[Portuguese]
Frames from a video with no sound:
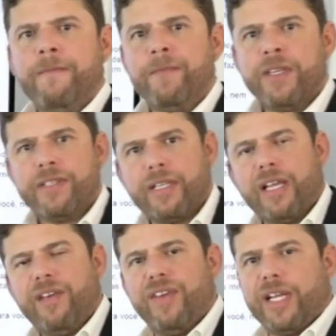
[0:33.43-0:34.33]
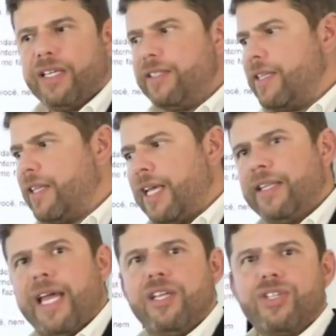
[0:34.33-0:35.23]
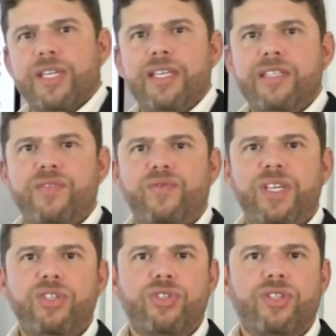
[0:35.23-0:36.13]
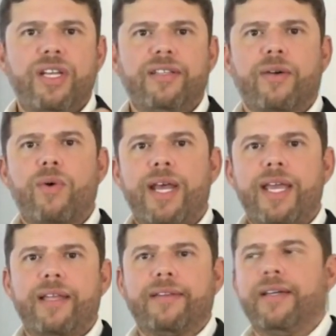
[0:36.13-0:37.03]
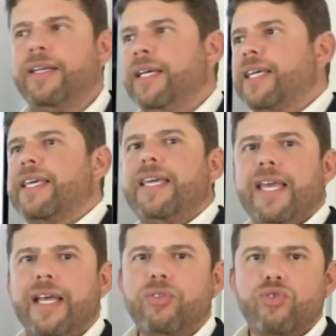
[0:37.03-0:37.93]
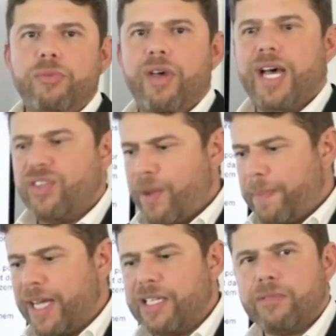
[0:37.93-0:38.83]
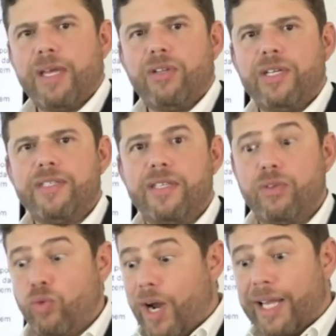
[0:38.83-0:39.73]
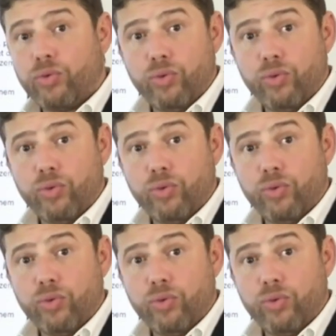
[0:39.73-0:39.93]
Você está levando aqui, você tem 10, 15, 20, 30, 40, 500 mil reais, vai pegando as menorzinhas. Não olha tudo